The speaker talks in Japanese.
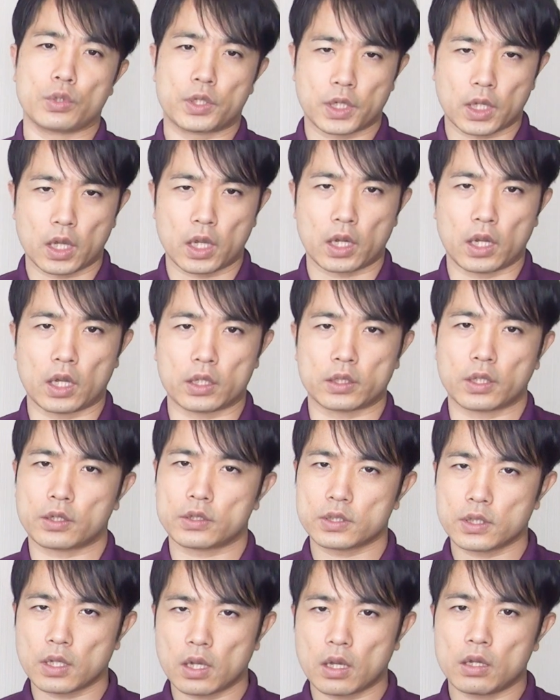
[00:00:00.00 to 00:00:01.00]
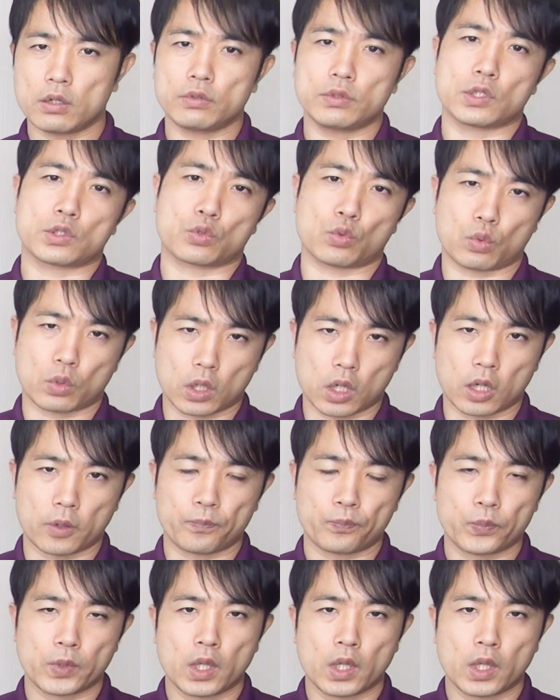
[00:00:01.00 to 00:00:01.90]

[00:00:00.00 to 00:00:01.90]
る機会がたくさんあるでしょうか。